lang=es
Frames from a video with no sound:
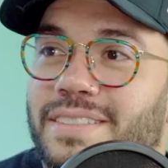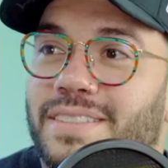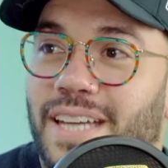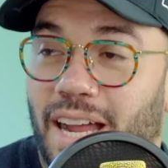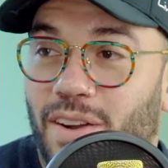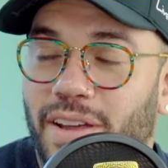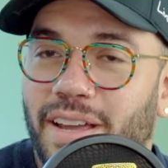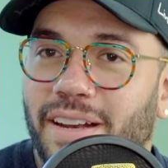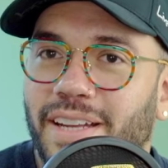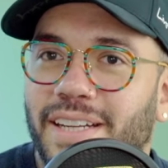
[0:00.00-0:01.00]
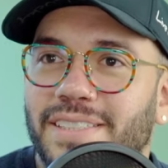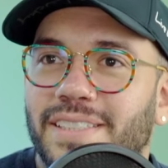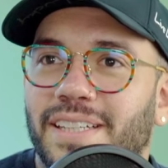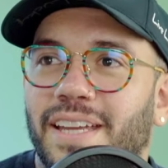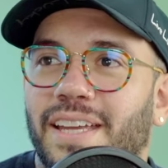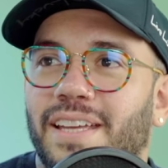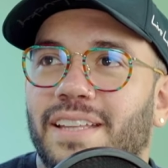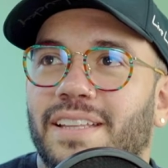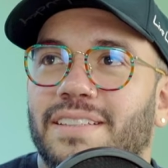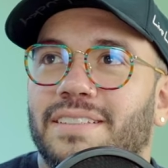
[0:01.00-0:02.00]
De algo hay que reírse y
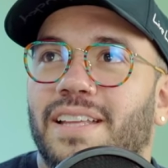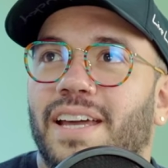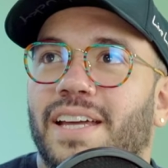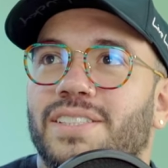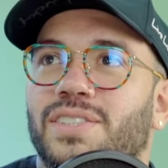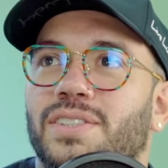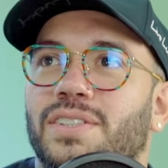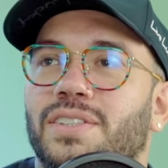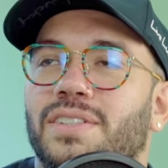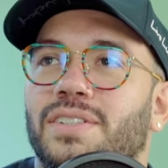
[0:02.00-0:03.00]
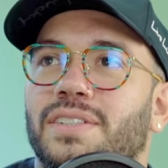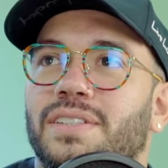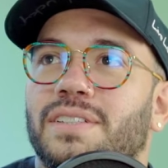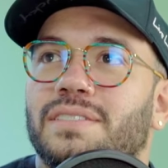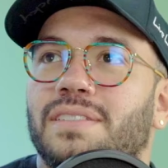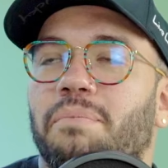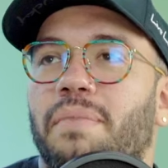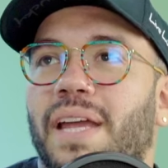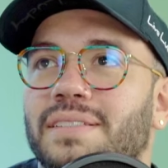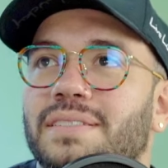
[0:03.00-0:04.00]
de hecho
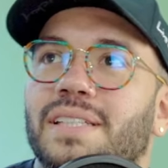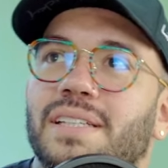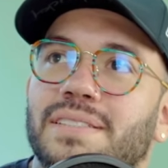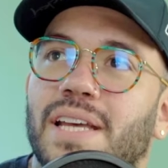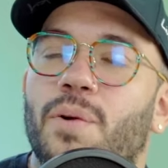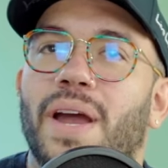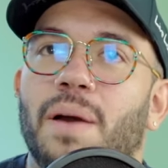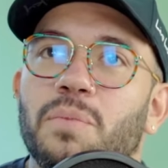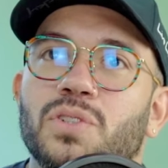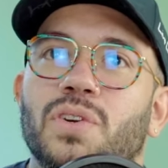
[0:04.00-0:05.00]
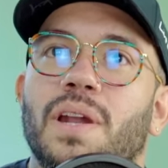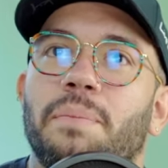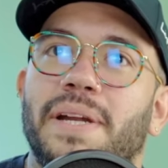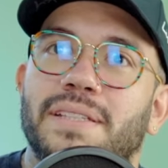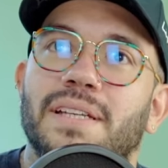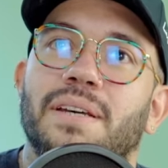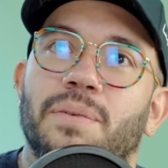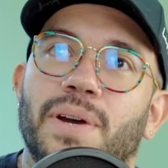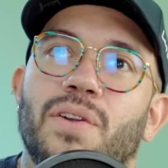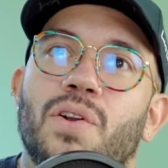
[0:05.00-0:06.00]
también se, juega mucho con la parte de,
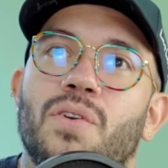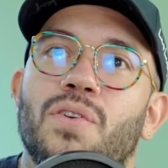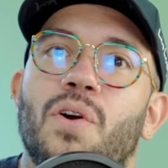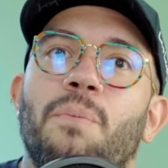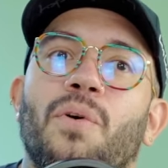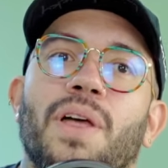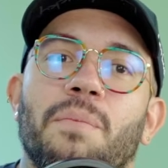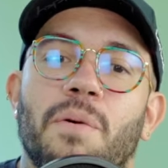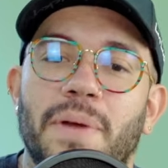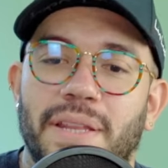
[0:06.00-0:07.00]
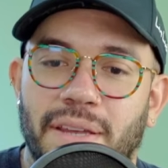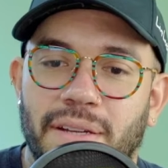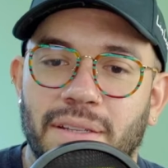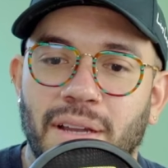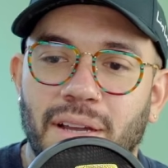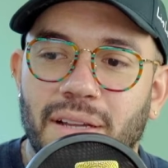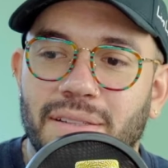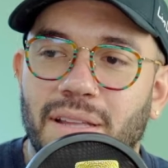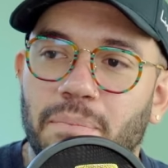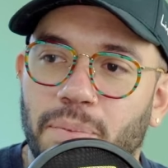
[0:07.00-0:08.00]
bueno, no, no podemos perder
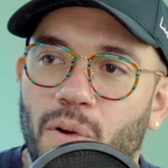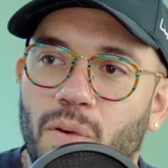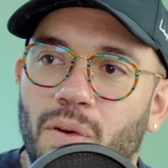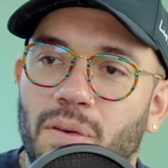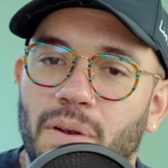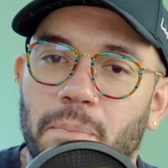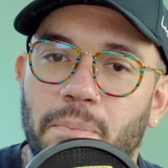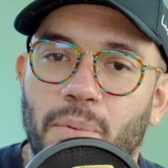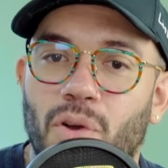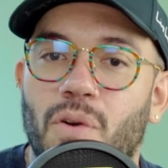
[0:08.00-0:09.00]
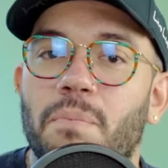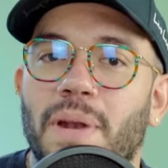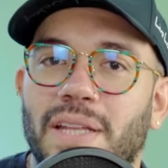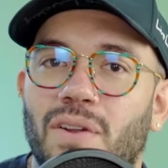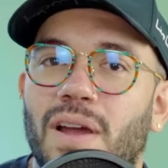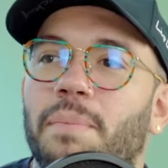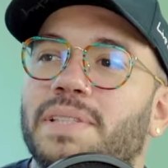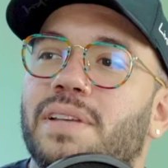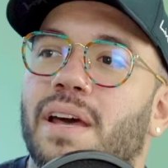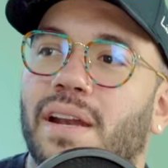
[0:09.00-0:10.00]
tampoco por completo la
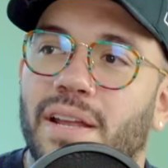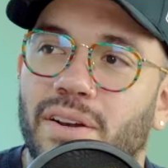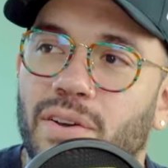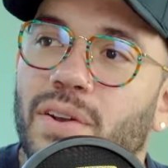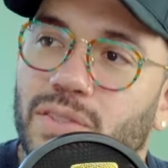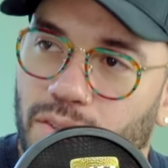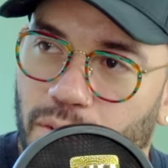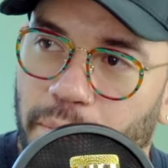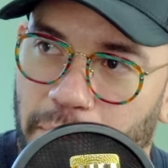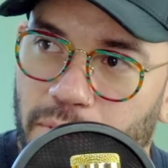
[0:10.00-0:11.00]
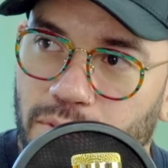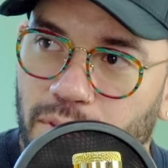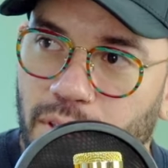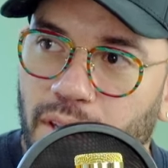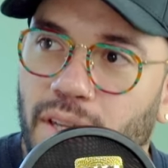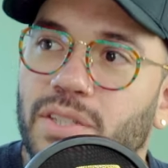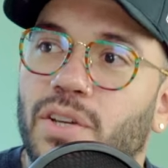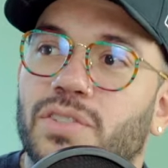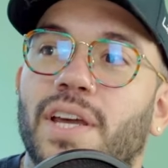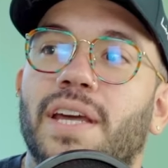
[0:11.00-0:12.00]
capacidad de reírnos de nosotros mismos. Mm.
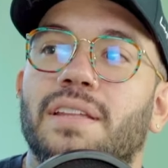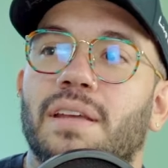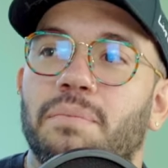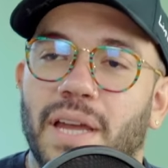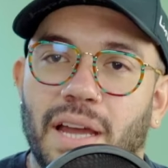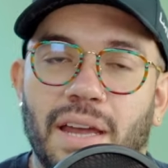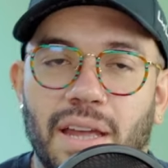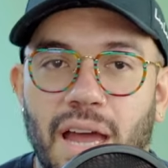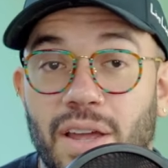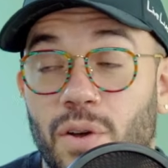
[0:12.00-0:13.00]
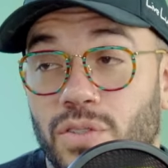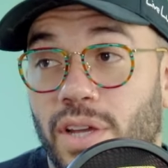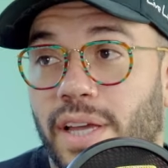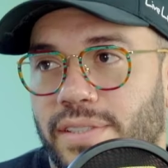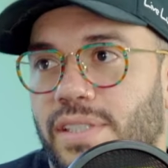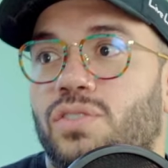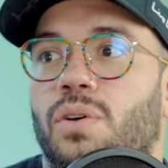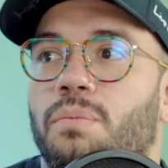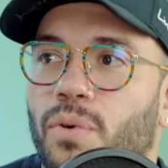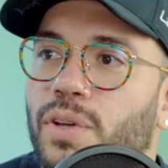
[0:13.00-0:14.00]
Yo sé que también hay, hay cosas que sí
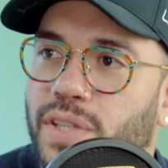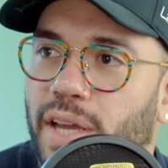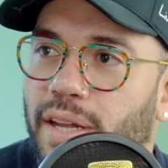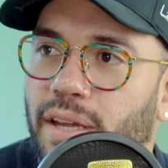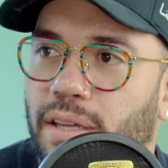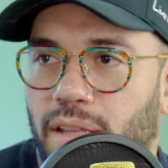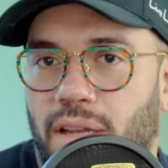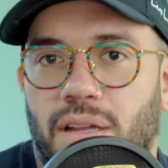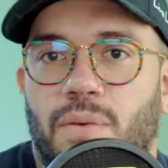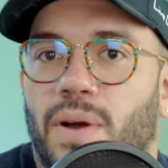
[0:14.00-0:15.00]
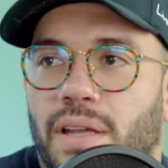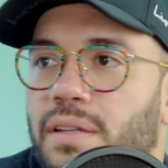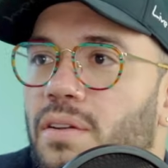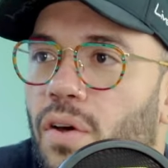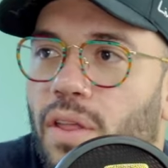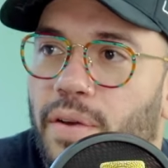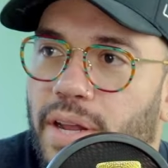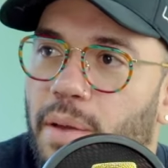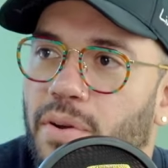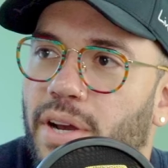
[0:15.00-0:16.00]
son muy serias y de las cuales no
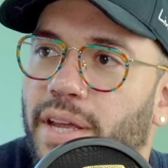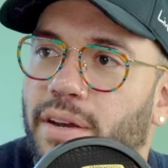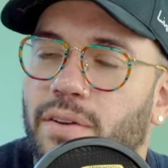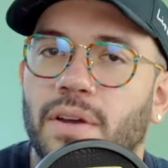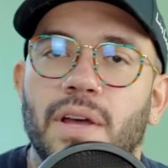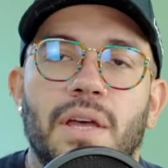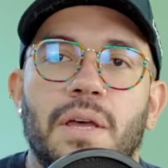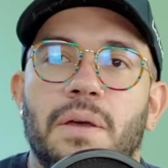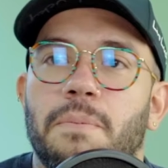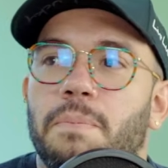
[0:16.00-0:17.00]
deberíamos reírnos. ¿Cómo qué?